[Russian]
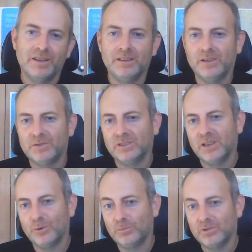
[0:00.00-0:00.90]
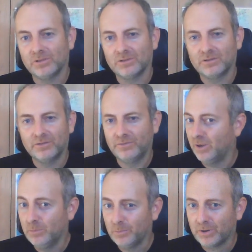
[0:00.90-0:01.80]
Я всегда любил
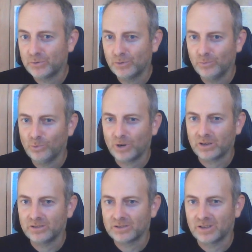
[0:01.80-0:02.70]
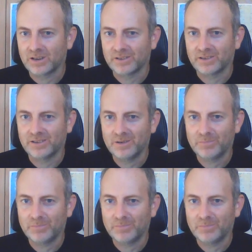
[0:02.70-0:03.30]
фильмы про тюрьму, как ни странно, да.